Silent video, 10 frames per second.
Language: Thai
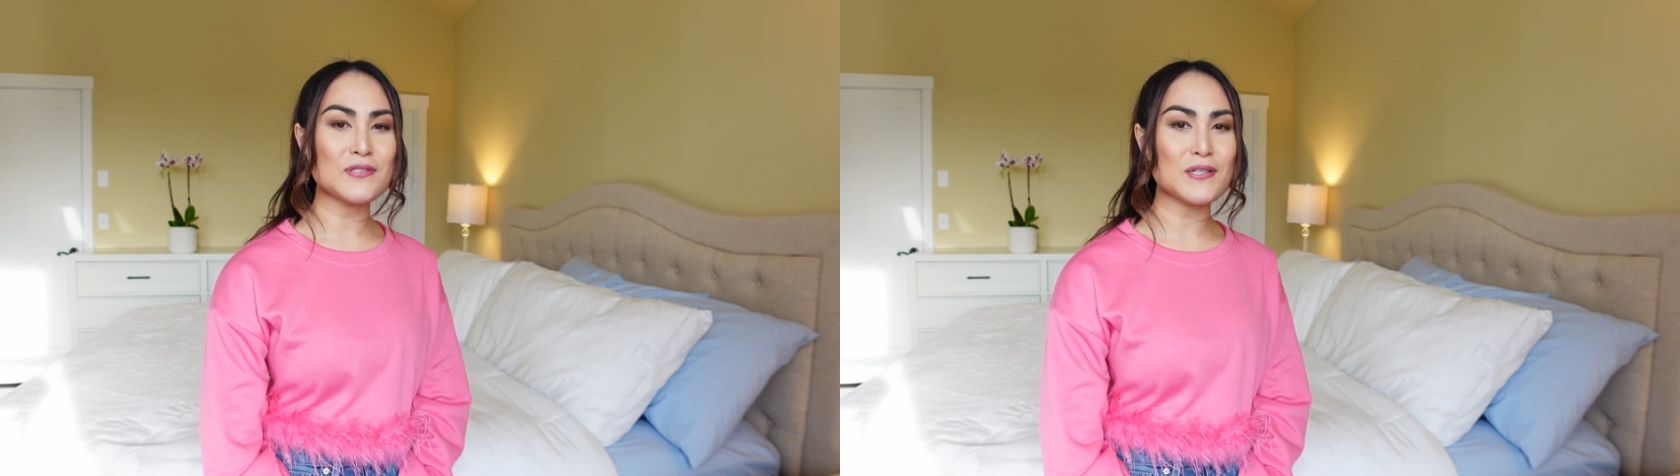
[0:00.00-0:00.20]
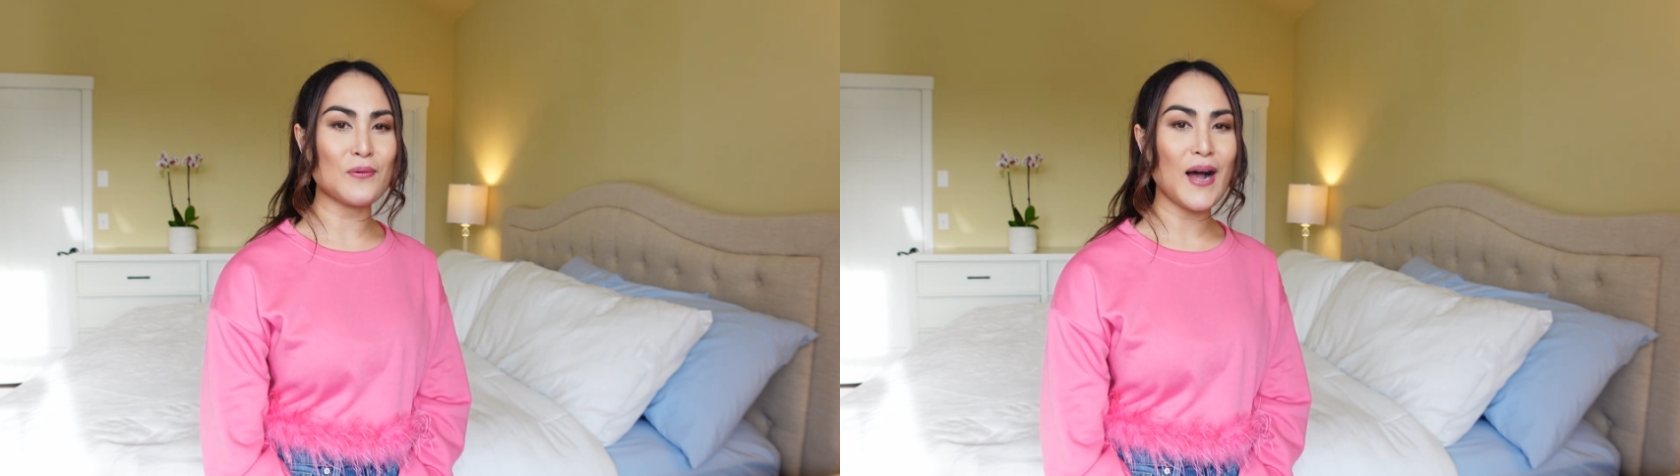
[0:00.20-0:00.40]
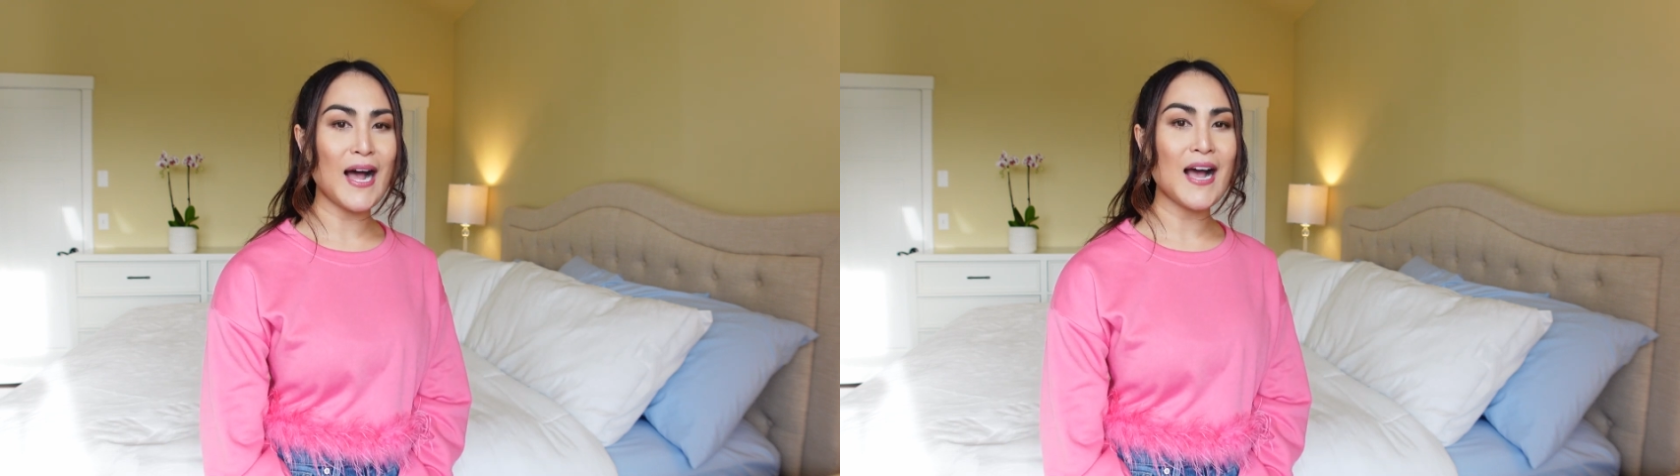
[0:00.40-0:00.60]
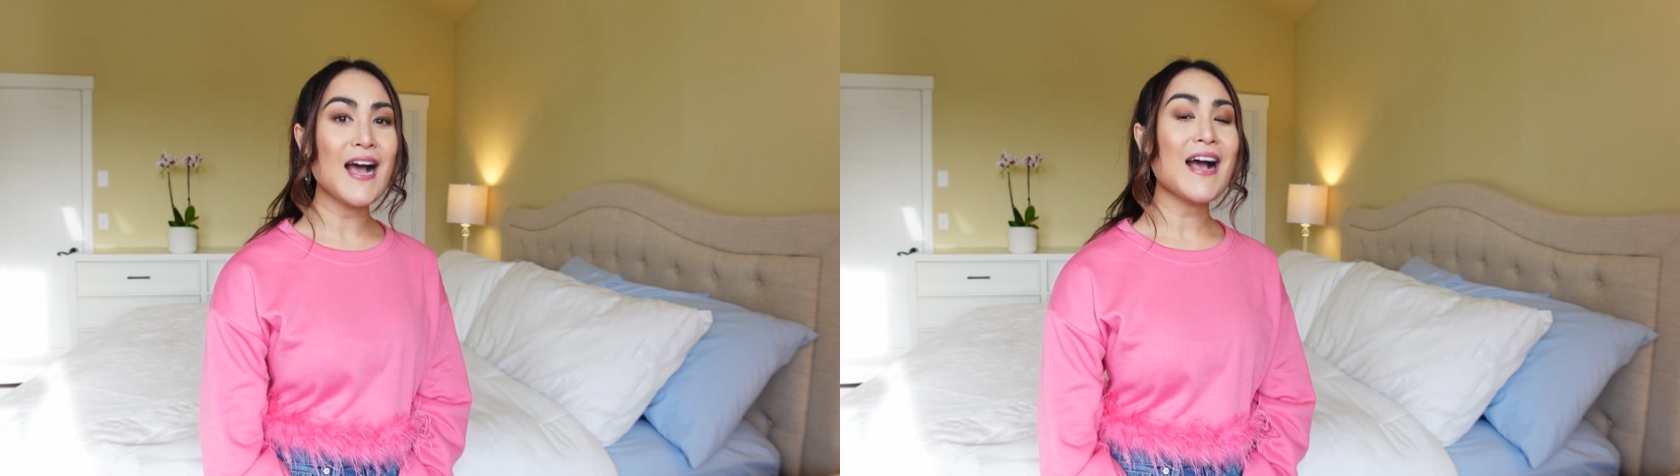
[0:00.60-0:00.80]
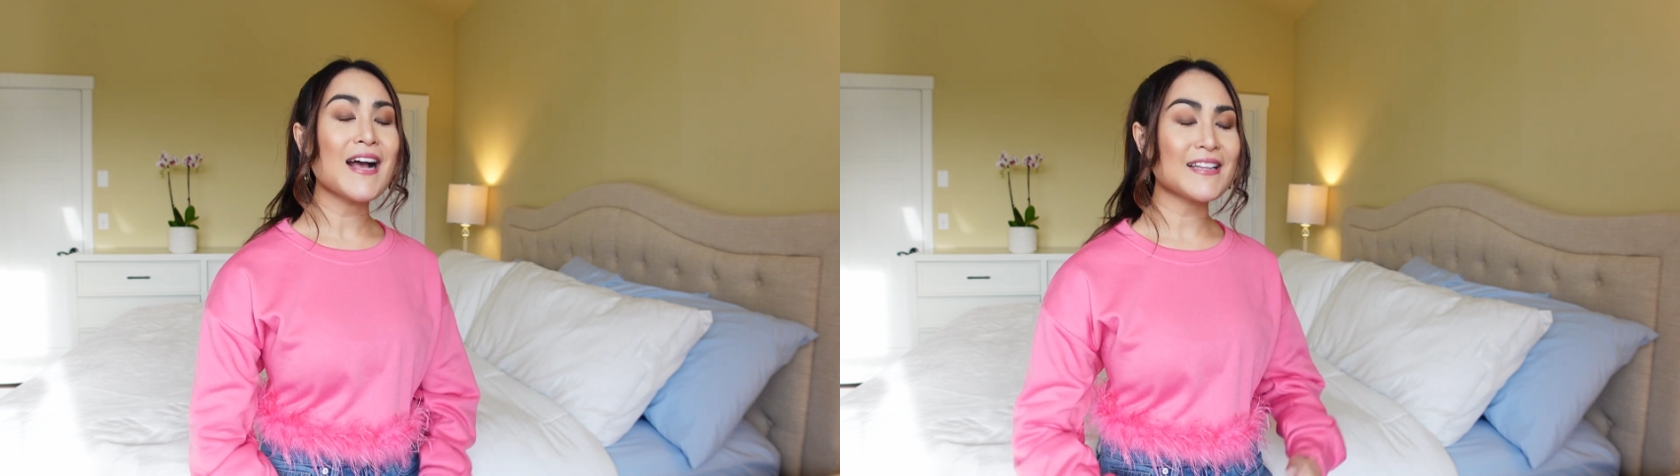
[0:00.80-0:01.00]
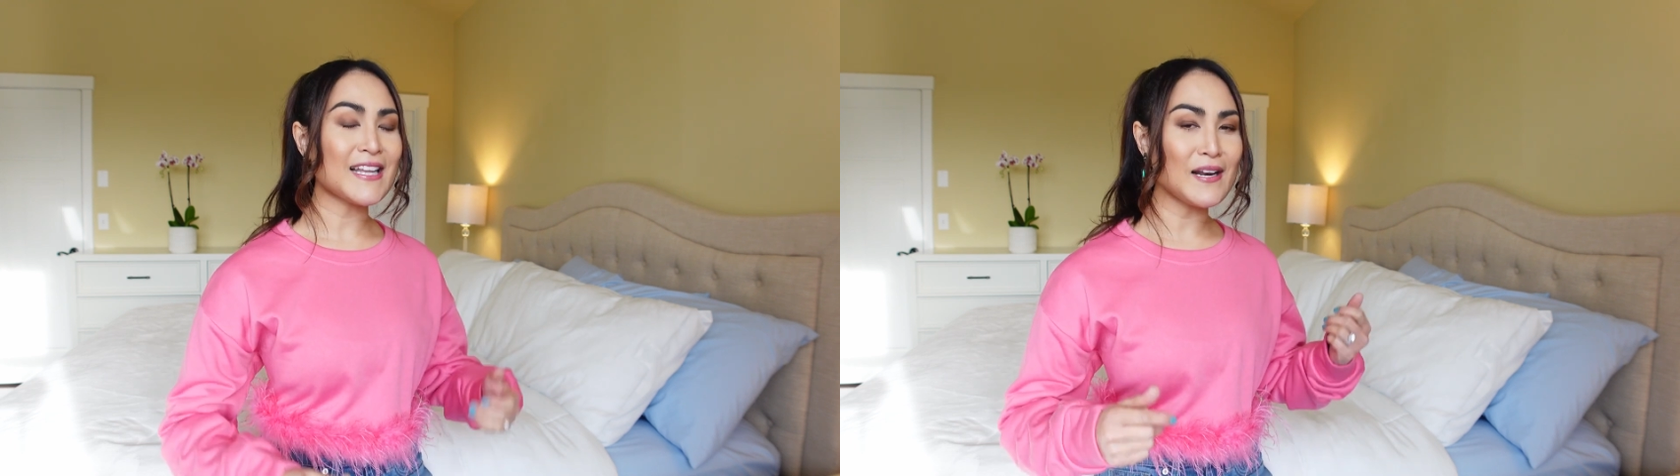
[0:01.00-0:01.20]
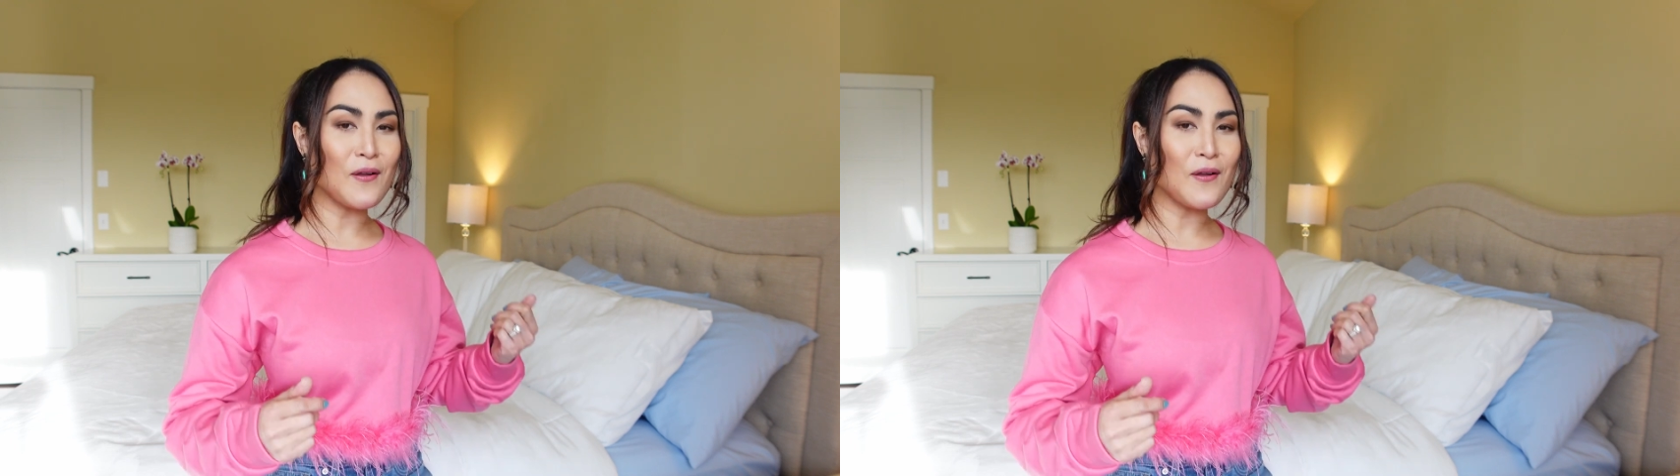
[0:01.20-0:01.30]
รู้สึกว่า ต